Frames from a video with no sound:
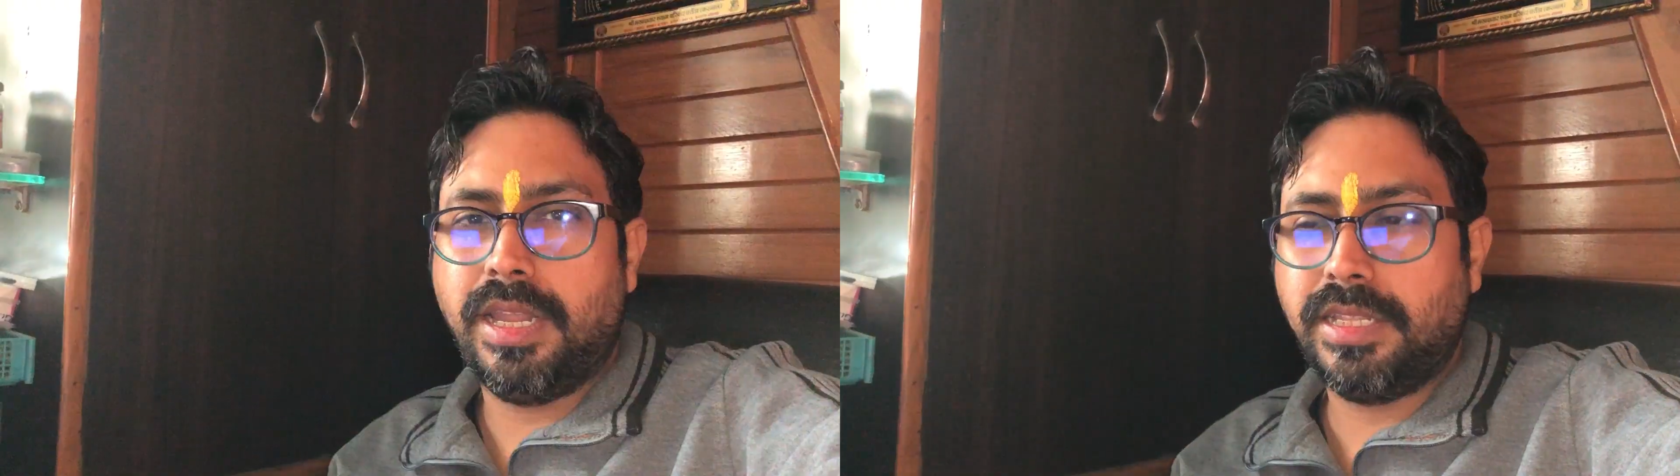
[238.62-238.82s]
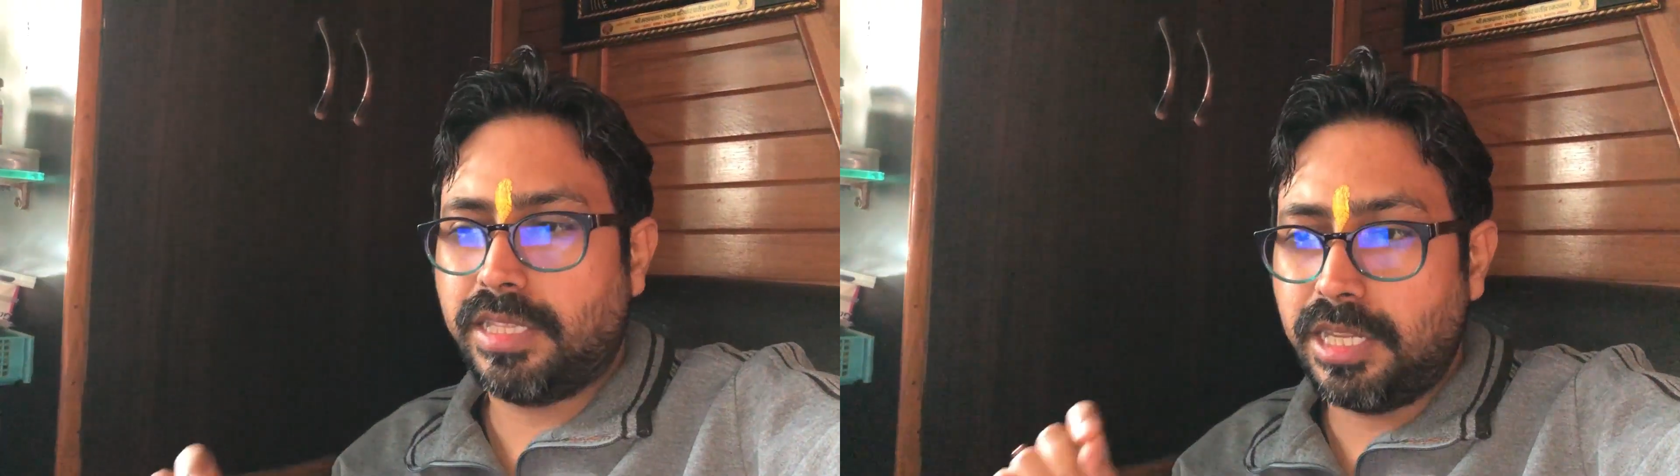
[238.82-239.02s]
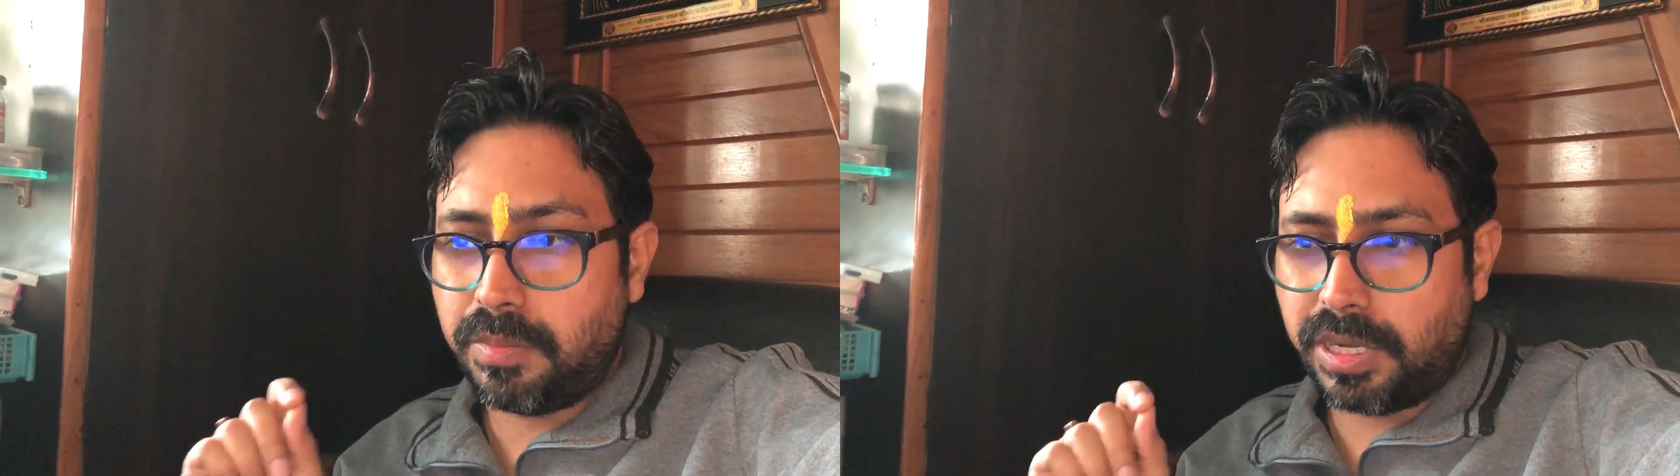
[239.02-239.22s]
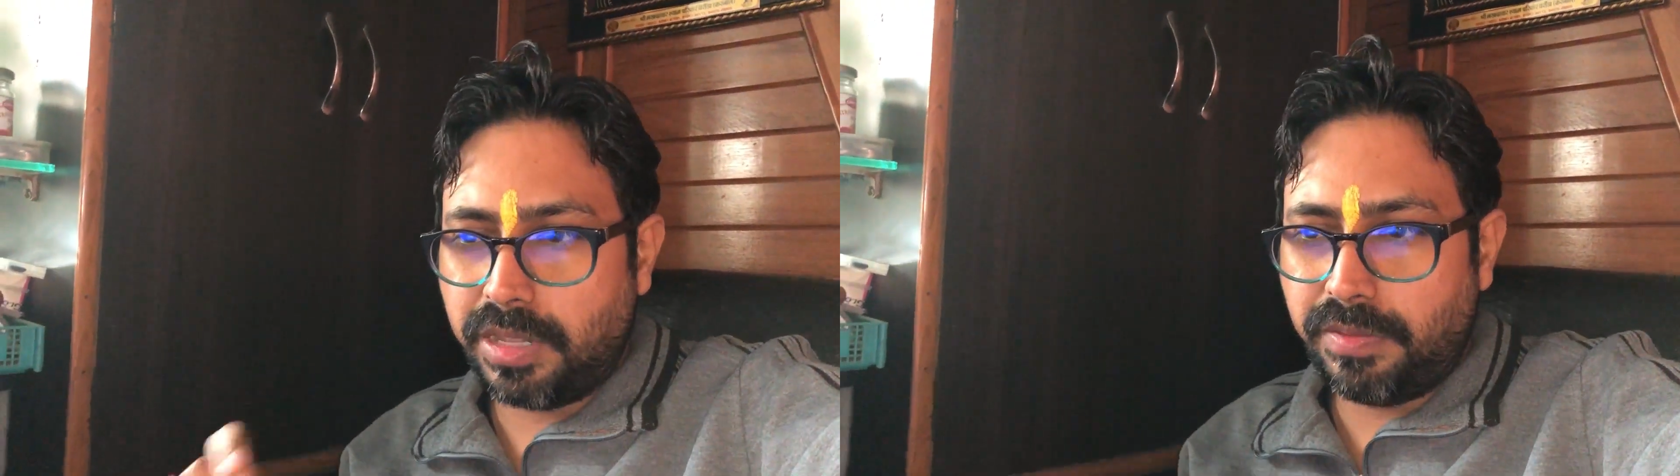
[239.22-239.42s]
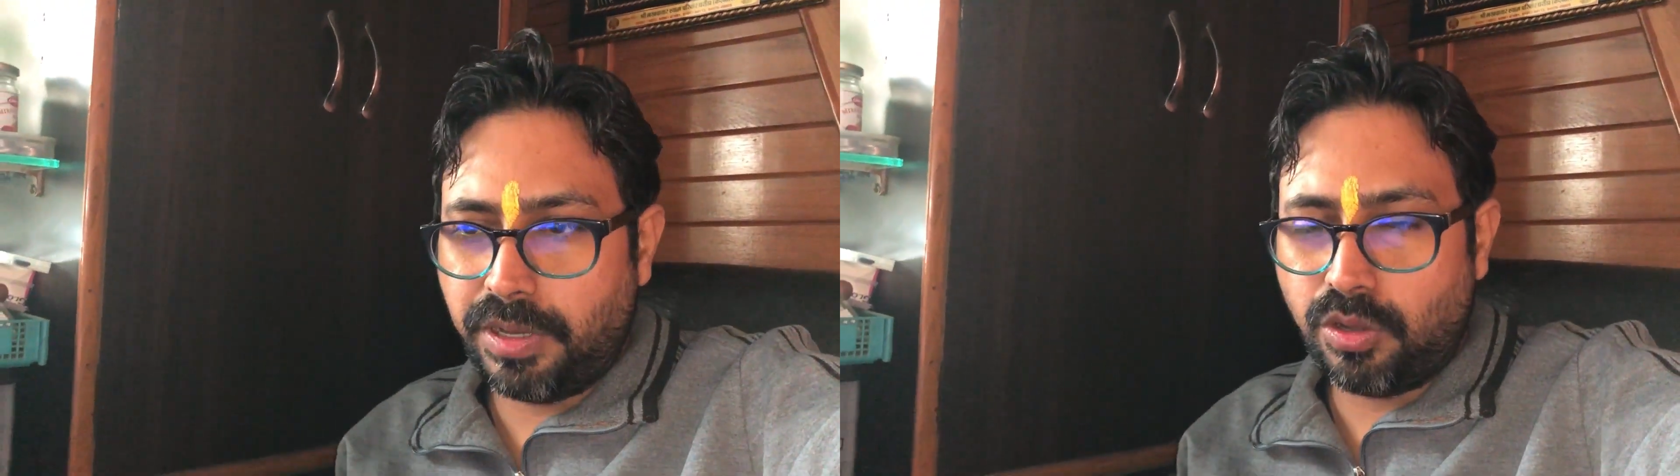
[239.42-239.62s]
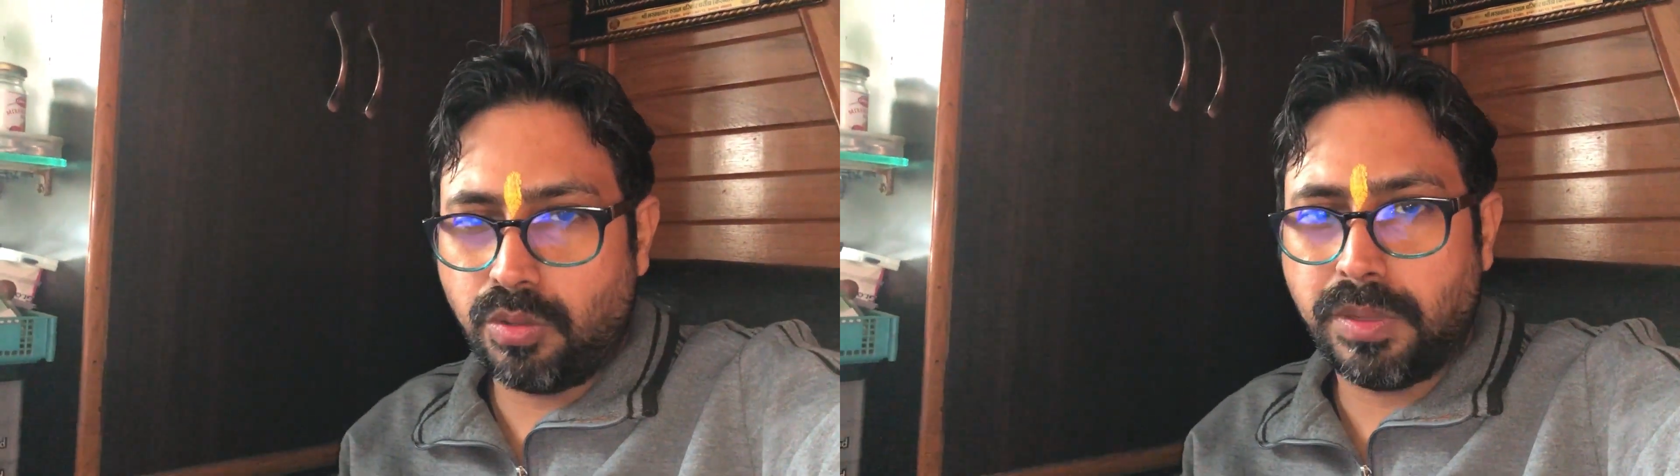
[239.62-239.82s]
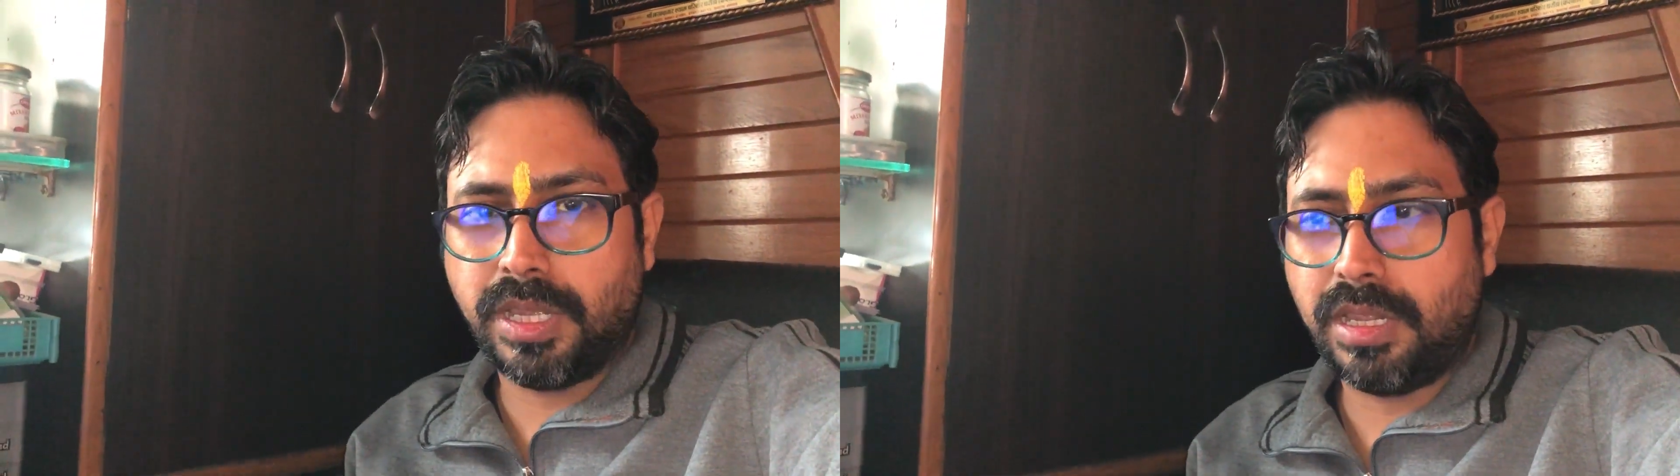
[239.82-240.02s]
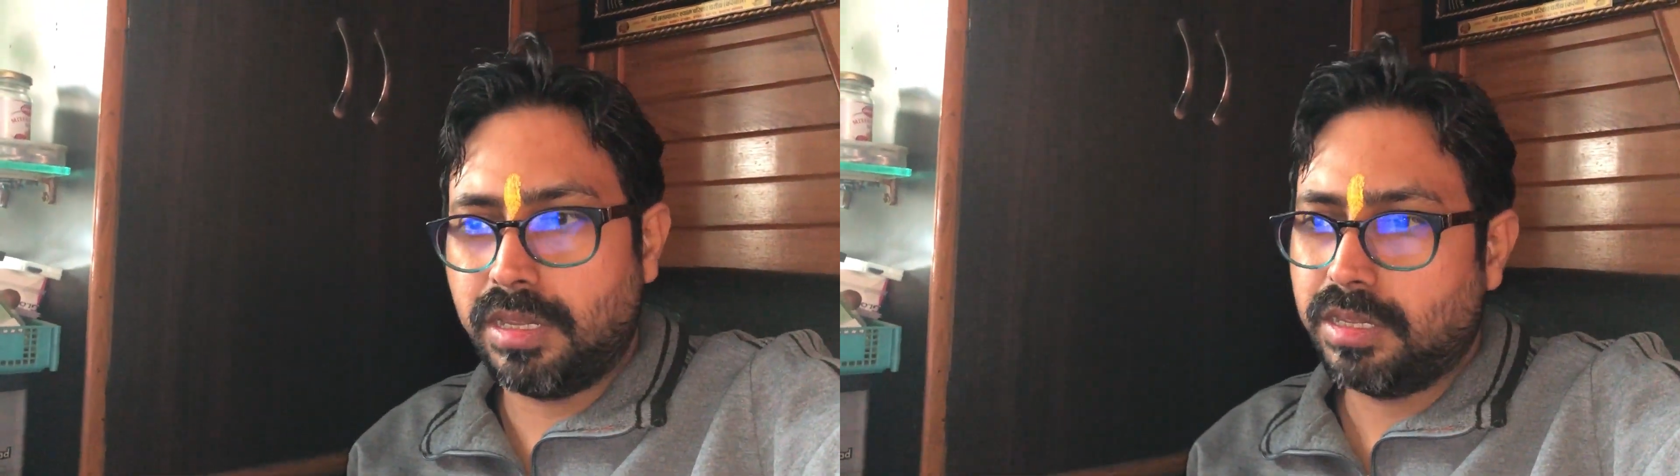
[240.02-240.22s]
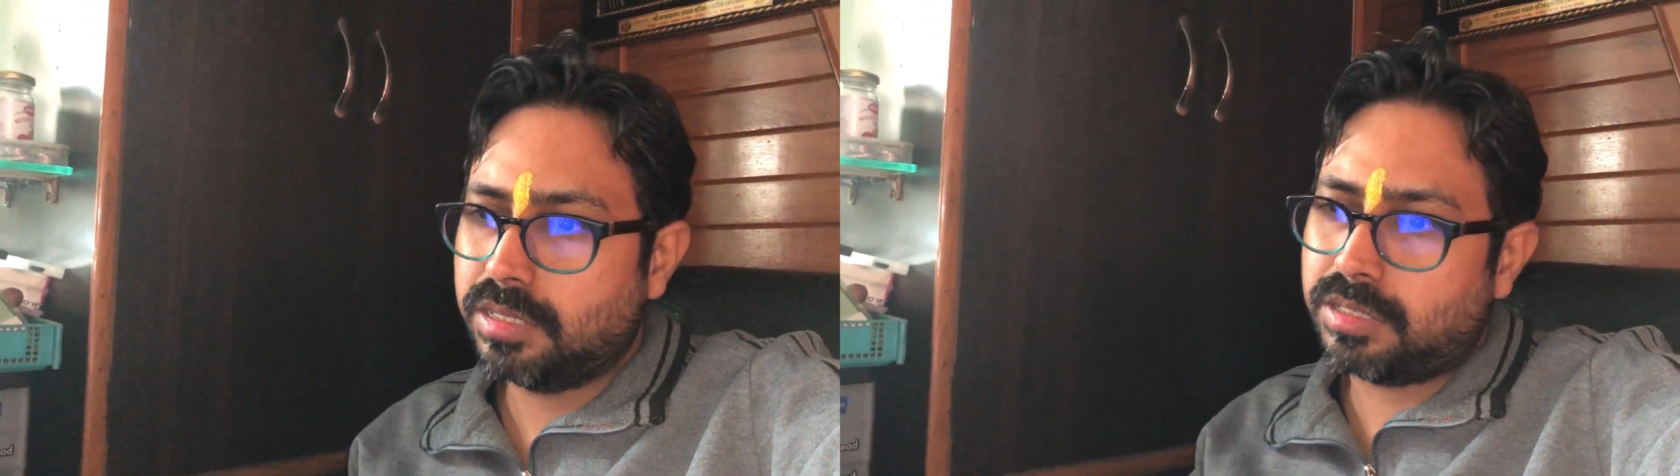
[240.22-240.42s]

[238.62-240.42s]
पहले इतनी बड़ी विंडो में